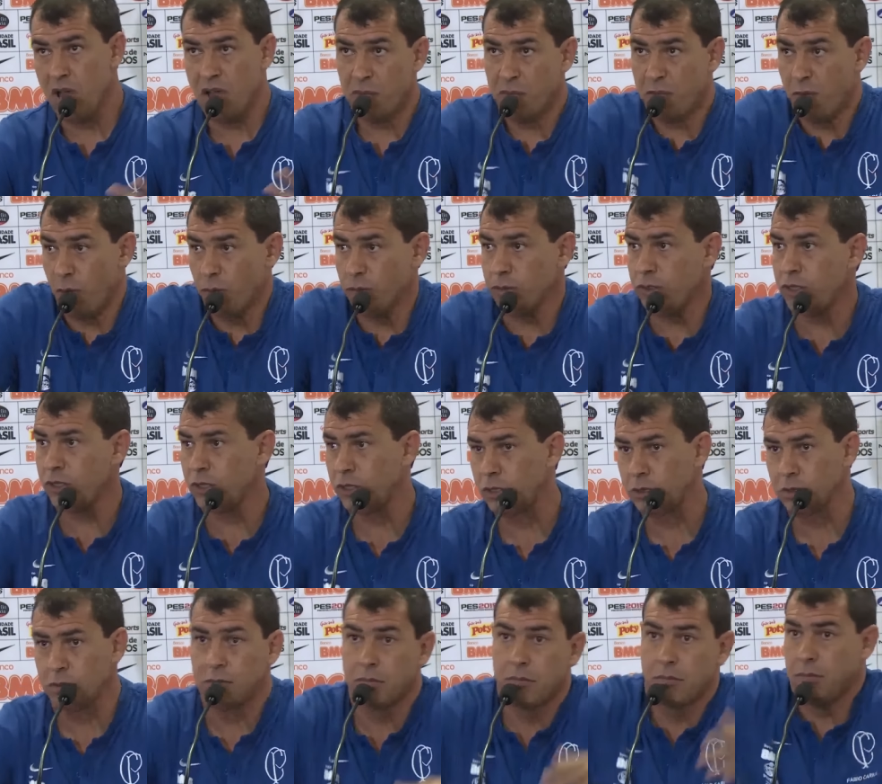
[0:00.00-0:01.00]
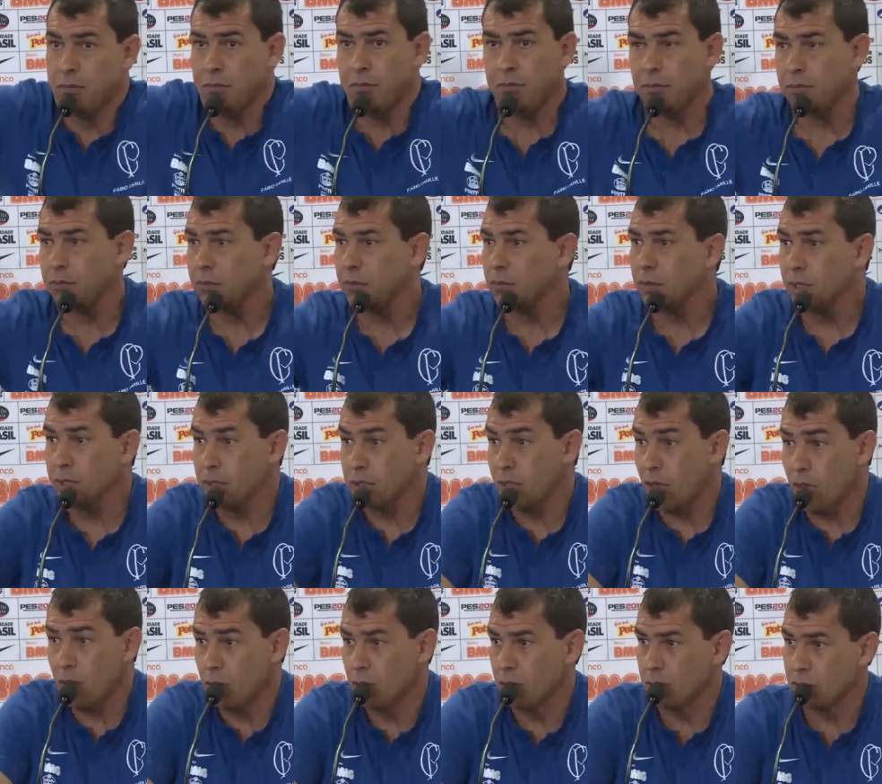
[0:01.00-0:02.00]
Uma fonte.
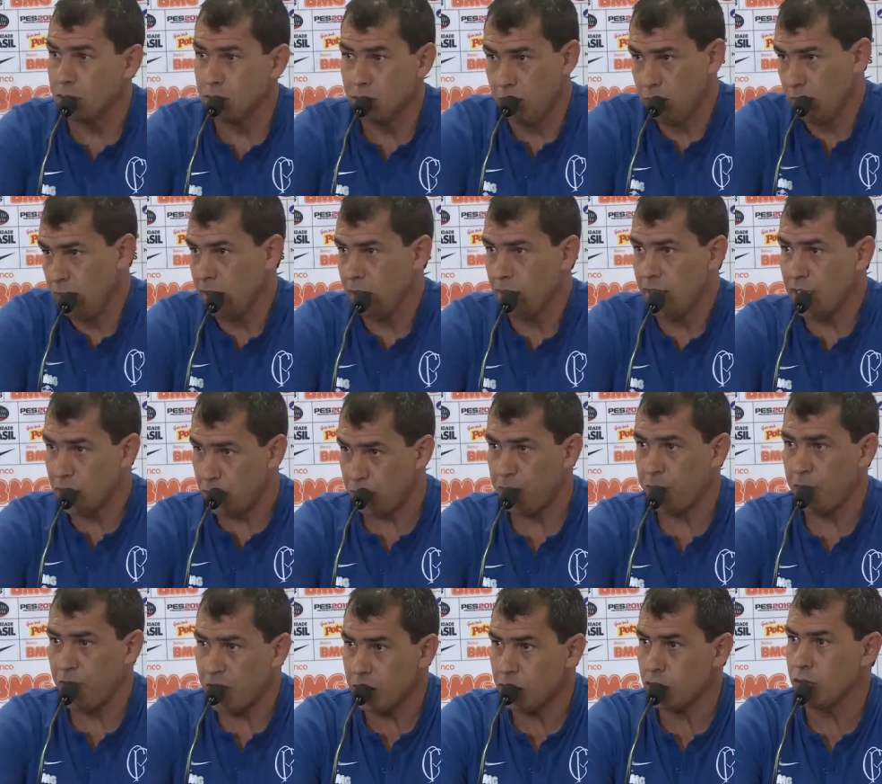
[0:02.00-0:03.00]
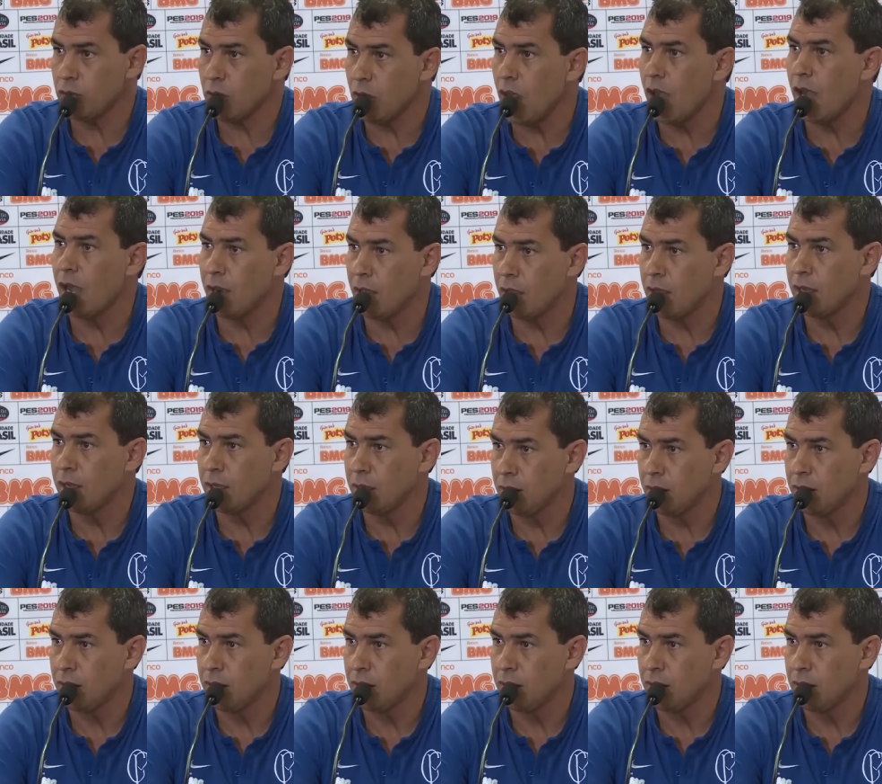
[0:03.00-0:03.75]
Então, é difícil, cara.